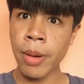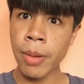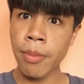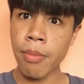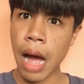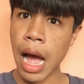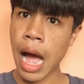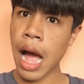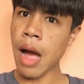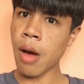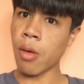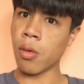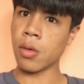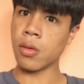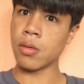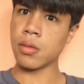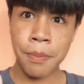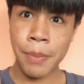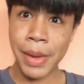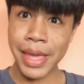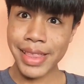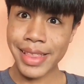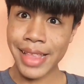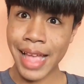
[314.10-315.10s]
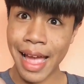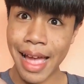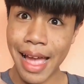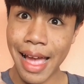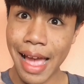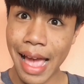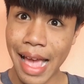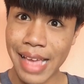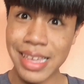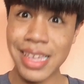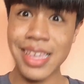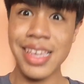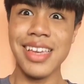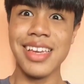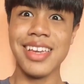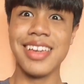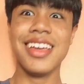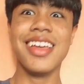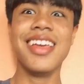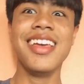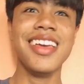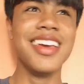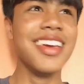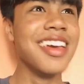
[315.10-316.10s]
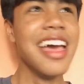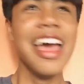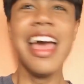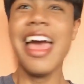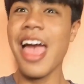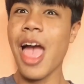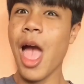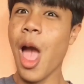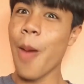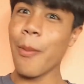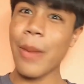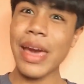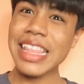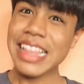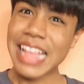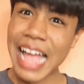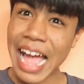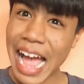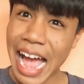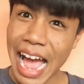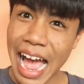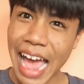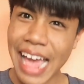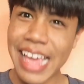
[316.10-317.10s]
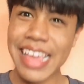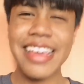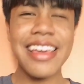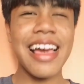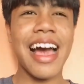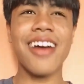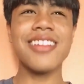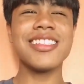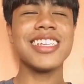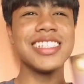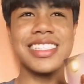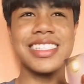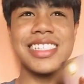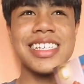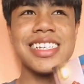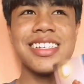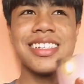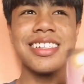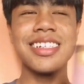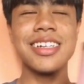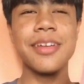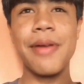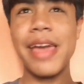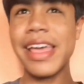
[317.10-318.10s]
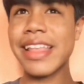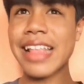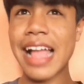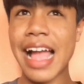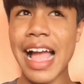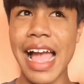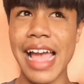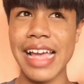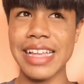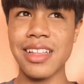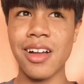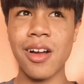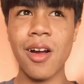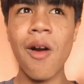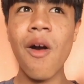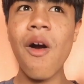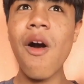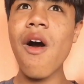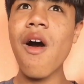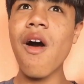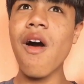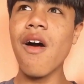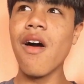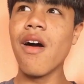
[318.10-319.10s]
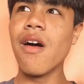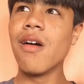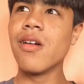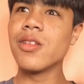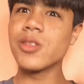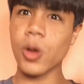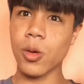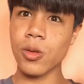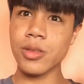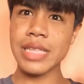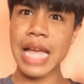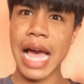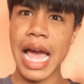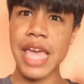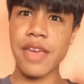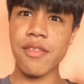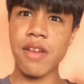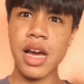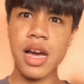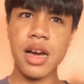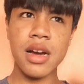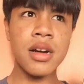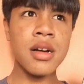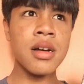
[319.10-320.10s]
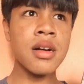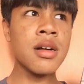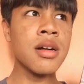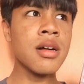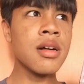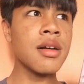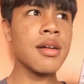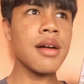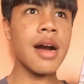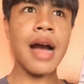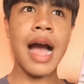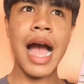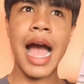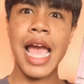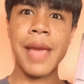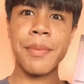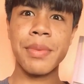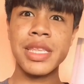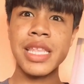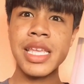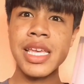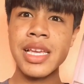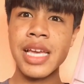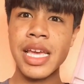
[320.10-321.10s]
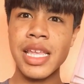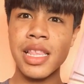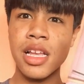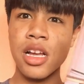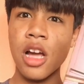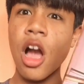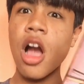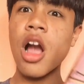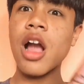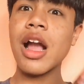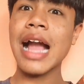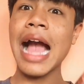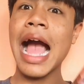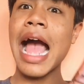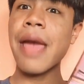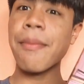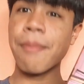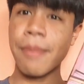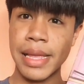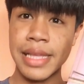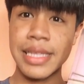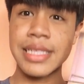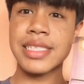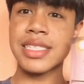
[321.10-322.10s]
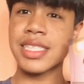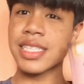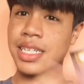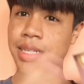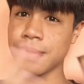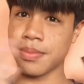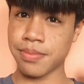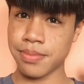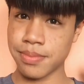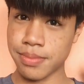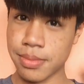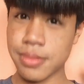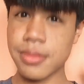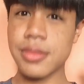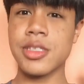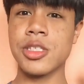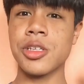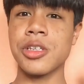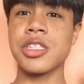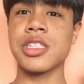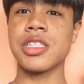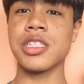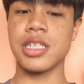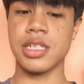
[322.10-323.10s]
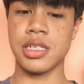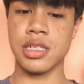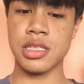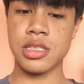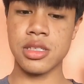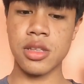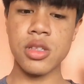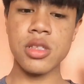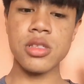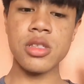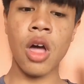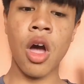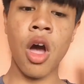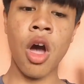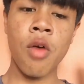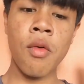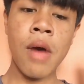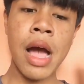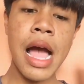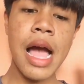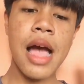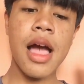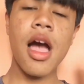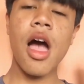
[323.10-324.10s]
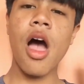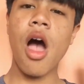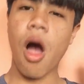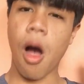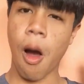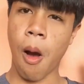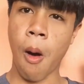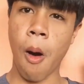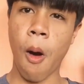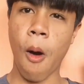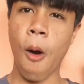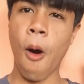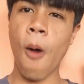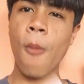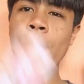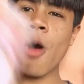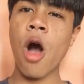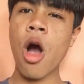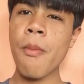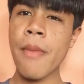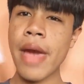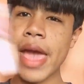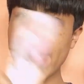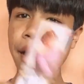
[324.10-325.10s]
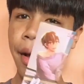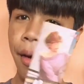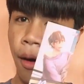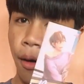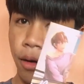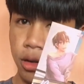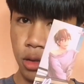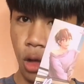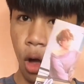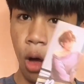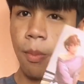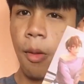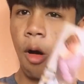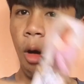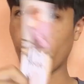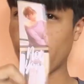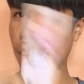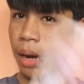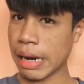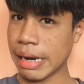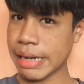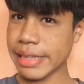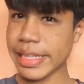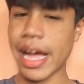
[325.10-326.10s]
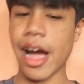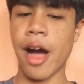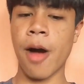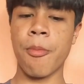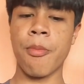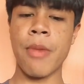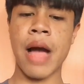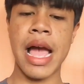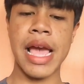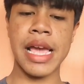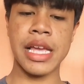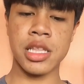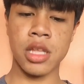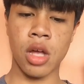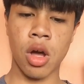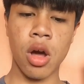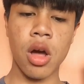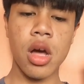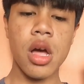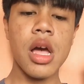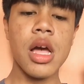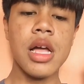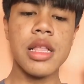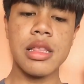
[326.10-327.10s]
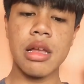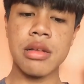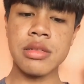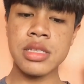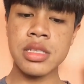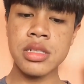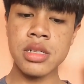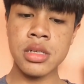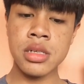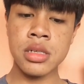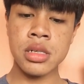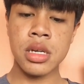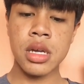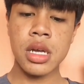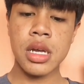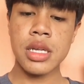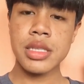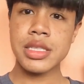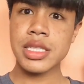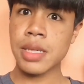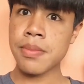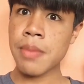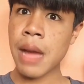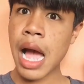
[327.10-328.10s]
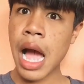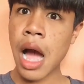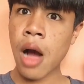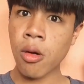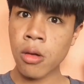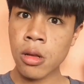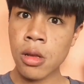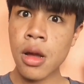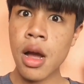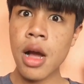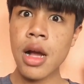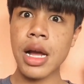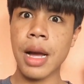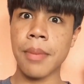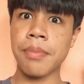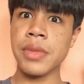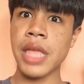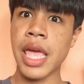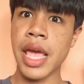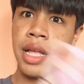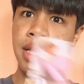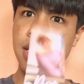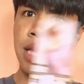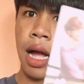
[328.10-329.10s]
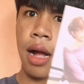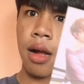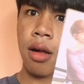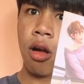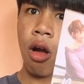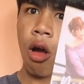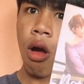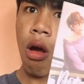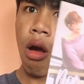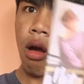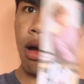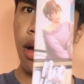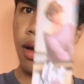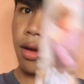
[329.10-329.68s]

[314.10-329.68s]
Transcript: ปุ๊บอ้าวเพชรหาย เพชรหายเอาจริง ๆ คือเพชรหายแล้วก็สงสัยว่าเออหายไปได้ยังไงแล้วก็กลายเป็นสืบจนถึงต้นตอว่าอ๋อพ่อแม่ของน้องเป่าเป้ยเนี่ยเอาไปเนาะแล้วซึ่งจะมาเอาเรื่องกับเด็กเนี่ยก็